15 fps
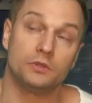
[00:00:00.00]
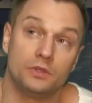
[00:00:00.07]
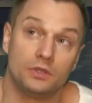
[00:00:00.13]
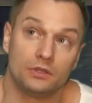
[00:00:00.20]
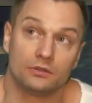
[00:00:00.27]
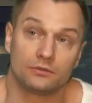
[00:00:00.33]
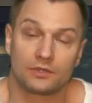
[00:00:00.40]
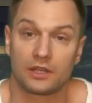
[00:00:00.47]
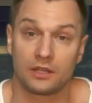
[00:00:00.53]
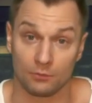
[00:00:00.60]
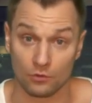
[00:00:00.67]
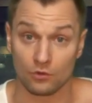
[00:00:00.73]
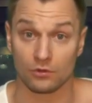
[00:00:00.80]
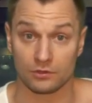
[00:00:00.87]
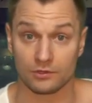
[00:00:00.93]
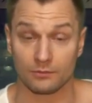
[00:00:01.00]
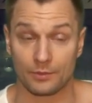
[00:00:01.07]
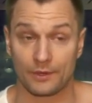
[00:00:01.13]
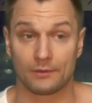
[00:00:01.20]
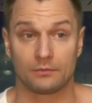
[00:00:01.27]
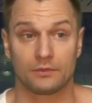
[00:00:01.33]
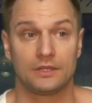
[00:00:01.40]
И таким голосом
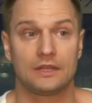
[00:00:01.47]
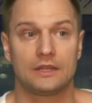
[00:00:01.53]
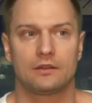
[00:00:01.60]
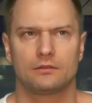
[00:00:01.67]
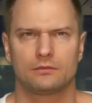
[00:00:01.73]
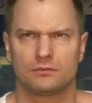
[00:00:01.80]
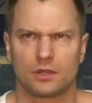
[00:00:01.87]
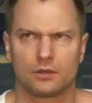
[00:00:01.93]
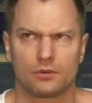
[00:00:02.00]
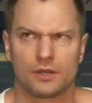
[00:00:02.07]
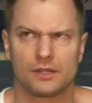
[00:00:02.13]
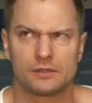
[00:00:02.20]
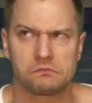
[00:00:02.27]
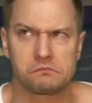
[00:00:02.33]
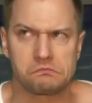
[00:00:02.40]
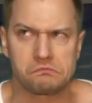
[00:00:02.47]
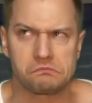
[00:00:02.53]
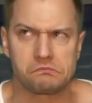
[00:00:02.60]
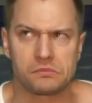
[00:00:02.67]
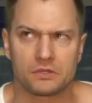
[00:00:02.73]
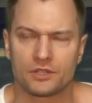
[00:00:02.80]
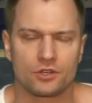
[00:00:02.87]
прям, да, я такой раз
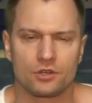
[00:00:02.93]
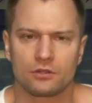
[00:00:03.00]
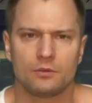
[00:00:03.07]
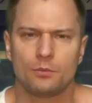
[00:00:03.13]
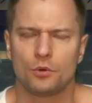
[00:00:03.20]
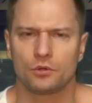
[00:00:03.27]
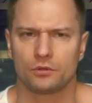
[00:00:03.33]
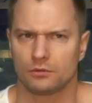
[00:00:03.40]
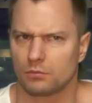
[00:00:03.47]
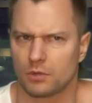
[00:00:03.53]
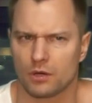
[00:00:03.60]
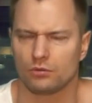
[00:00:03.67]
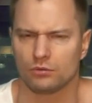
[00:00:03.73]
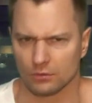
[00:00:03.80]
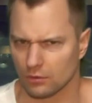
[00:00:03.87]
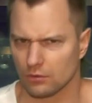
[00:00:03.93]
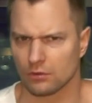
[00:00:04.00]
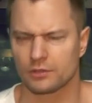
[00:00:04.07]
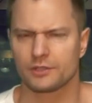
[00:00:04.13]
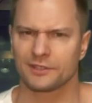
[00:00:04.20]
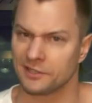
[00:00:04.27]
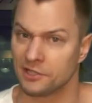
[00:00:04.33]
сначала не понял, думаю, какой
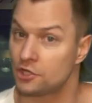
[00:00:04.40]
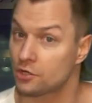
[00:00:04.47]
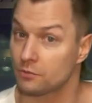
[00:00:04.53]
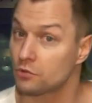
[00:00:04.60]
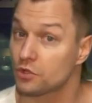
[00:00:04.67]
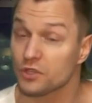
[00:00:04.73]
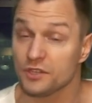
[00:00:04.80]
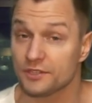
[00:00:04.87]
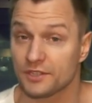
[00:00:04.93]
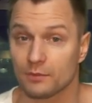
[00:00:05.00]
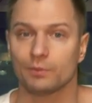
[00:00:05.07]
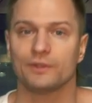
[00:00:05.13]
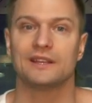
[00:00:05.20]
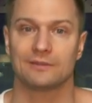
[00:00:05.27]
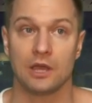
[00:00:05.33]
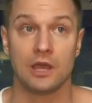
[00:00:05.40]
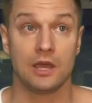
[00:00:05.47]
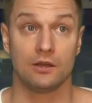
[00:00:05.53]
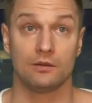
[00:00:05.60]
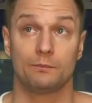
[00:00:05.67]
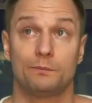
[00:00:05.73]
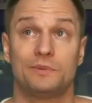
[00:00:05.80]
голос слишком уж низкий, подо...
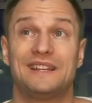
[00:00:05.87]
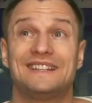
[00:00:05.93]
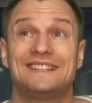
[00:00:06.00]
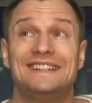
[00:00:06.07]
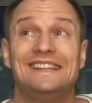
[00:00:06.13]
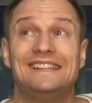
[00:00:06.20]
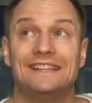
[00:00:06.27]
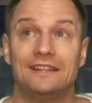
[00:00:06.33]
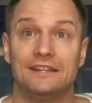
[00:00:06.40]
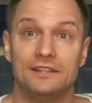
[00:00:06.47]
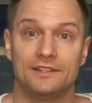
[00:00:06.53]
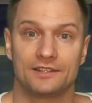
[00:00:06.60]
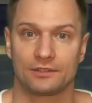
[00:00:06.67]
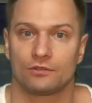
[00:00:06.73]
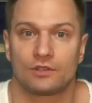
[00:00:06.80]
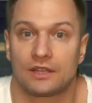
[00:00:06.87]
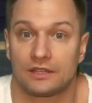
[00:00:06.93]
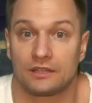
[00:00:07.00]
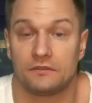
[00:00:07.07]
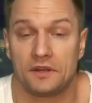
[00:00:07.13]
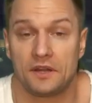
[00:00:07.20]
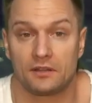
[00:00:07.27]
подозрительно низкий, но ну так
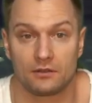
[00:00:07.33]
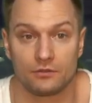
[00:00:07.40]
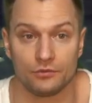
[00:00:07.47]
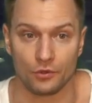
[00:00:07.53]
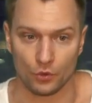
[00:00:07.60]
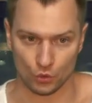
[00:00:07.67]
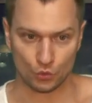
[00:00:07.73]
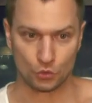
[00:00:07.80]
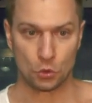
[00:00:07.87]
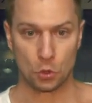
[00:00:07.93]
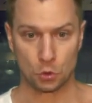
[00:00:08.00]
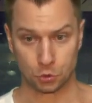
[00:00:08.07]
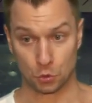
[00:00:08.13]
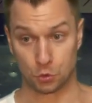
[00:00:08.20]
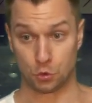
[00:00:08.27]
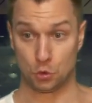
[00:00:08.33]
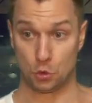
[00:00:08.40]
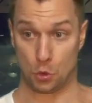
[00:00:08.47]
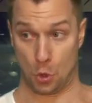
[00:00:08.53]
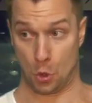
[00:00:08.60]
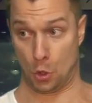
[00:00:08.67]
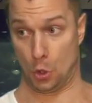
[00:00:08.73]
не говорят люди. Здравствуйте,
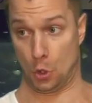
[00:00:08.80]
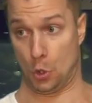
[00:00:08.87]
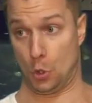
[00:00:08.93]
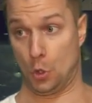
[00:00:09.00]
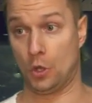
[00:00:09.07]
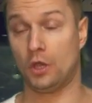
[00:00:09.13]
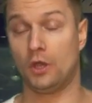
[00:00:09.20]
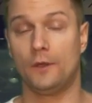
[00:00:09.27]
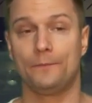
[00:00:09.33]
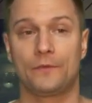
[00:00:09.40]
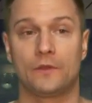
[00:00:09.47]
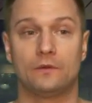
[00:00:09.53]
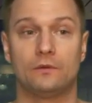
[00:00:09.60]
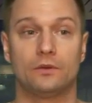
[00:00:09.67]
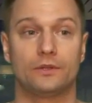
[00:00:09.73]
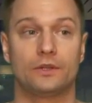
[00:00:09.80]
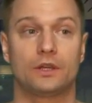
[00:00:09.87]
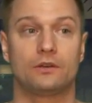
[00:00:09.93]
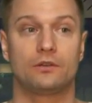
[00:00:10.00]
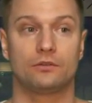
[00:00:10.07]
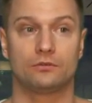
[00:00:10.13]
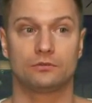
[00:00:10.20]
Николай. И вот,
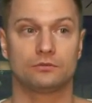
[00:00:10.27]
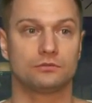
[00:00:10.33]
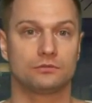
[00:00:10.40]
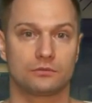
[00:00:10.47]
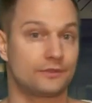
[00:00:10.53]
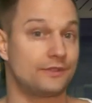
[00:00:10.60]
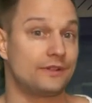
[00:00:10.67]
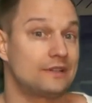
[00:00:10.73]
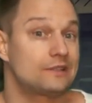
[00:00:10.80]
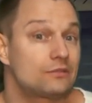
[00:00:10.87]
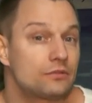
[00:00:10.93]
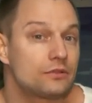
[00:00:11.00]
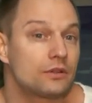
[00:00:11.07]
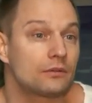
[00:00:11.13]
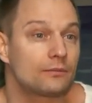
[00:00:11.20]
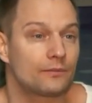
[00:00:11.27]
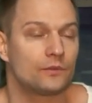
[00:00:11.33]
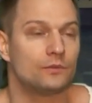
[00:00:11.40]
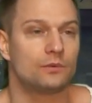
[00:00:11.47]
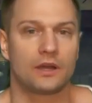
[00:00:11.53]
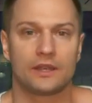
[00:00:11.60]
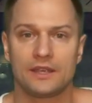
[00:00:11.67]
я говорю, ну, здравствуйте.
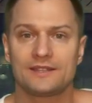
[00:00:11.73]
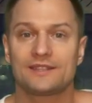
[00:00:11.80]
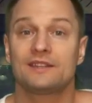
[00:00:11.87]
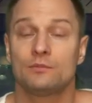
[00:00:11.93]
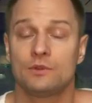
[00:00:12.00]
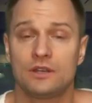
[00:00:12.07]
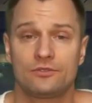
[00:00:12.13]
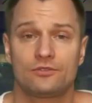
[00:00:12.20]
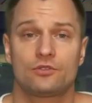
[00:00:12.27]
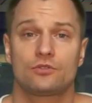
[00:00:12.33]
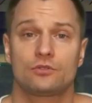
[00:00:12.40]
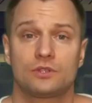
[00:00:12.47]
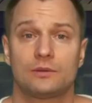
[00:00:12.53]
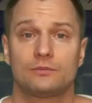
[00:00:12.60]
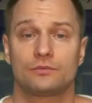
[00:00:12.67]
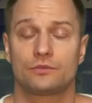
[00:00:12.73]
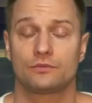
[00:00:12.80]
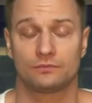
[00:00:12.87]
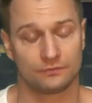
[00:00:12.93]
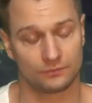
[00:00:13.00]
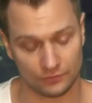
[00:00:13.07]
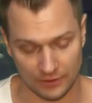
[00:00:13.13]
Думаю, а я занимаюсь, сижу, там,
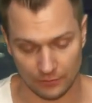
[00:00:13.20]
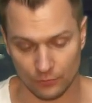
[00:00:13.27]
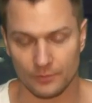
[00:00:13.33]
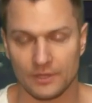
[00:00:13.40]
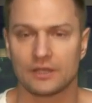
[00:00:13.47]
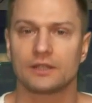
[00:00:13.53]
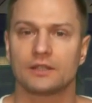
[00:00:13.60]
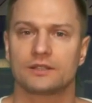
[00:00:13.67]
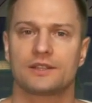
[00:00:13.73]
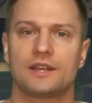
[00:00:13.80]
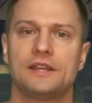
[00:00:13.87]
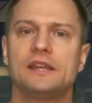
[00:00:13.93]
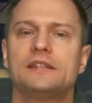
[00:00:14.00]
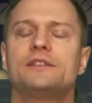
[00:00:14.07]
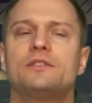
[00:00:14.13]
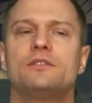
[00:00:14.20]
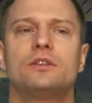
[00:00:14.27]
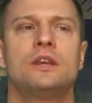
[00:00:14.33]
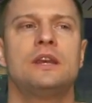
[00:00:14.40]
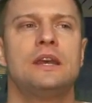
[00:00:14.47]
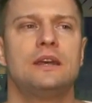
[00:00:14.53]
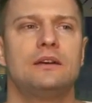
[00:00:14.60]
ну, там у меня занятие
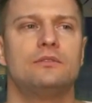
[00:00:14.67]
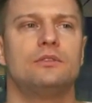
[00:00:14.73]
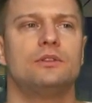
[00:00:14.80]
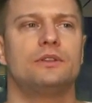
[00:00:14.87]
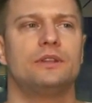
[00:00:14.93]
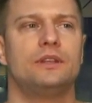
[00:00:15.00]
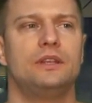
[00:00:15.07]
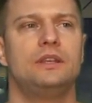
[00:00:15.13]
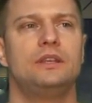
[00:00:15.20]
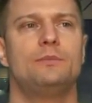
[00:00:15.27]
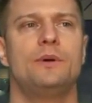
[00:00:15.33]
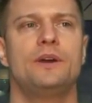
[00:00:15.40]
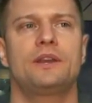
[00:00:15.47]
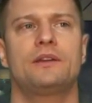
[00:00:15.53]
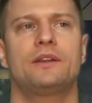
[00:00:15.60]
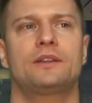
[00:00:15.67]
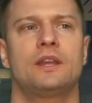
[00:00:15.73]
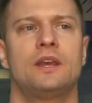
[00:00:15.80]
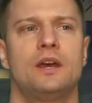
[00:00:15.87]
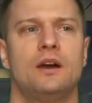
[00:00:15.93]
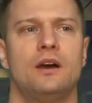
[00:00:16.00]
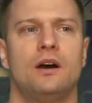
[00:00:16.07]
идет. Вот, и парень говорит,
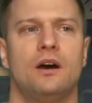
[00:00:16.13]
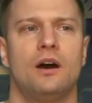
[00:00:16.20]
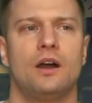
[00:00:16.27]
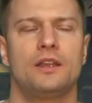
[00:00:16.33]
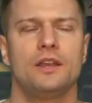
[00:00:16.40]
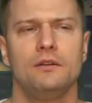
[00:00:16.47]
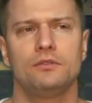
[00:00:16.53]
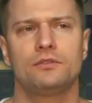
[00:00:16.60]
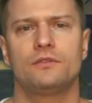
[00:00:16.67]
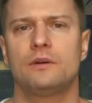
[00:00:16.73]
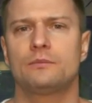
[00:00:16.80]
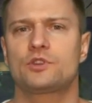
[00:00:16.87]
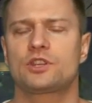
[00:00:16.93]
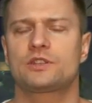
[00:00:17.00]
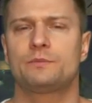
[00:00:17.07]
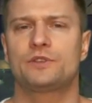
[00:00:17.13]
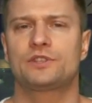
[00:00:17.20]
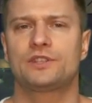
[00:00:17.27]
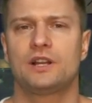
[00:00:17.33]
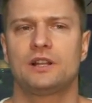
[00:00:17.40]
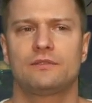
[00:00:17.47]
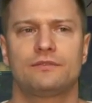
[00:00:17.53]
а я вот вам сейчас
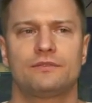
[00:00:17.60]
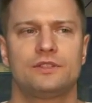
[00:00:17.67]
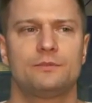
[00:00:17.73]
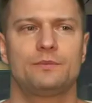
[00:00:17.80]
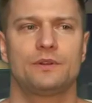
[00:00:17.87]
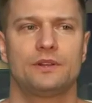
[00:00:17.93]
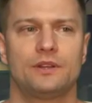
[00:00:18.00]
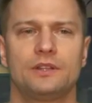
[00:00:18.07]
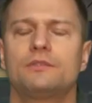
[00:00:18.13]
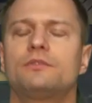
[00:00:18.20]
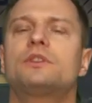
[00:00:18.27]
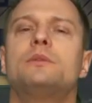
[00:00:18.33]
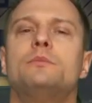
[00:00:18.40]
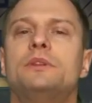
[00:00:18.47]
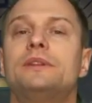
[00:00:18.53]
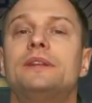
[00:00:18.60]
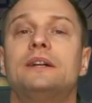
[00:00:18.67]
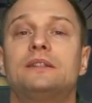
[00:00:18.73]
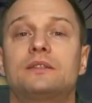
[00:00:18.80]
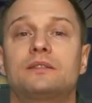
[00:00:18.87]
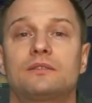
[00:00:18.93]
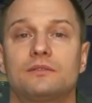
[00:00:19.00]
писал, типа, это вот
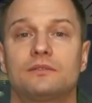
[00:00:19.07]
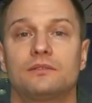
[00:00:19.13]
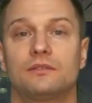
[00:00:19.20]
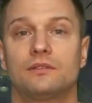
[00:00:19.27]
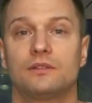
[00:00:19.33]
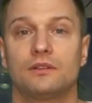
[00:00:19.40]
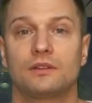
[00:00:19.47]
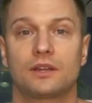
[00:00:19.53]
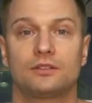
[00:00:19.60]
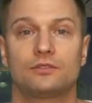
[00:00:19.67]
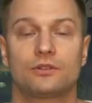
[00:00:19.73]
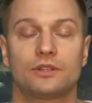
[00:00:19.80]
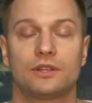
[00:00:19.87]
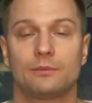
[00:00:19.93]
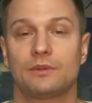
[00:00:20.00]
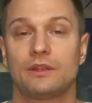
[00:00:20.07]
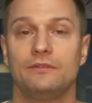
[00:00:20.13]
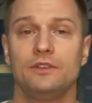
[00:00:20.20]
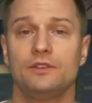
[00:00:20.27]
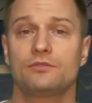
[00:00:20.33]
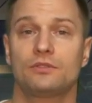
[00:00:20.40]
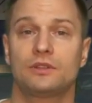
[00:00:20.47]
комментатор, а, который там на
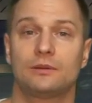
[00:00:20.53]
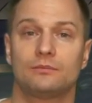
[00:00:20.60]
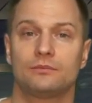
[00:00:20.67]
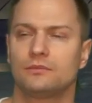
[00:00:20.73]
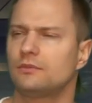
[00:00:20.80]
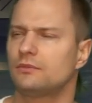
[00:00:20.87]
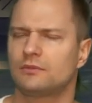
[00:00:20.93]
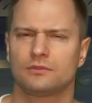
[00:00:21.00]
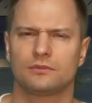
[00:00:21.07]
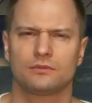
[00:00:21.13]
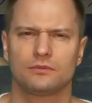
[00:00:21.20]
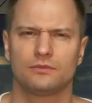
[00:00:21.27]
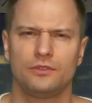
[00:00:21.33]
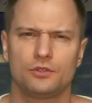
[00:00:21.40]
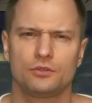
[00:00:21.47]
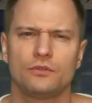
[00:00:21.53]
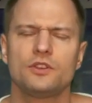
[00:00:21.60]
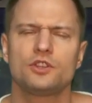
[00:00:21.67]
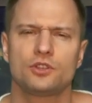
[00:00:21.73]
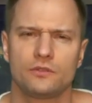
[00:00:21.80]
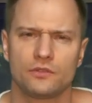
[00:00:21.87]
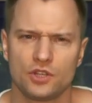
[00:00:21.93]
видео, там, ну, видео
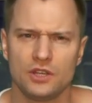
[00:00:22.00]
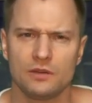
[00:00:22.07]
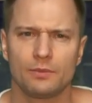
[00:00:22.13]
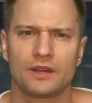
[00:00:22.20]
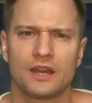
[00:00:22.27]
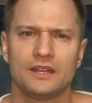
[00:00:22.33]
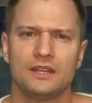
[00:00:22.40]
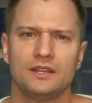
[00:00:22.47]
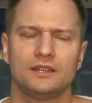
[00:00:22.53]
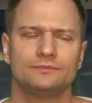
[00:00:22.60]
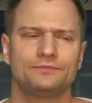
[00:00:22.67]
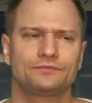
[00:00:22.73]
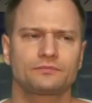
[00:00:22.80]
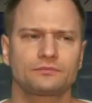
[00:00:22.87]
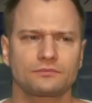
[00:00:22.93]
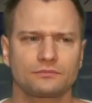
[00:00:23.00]
«Вечное движение» погонения.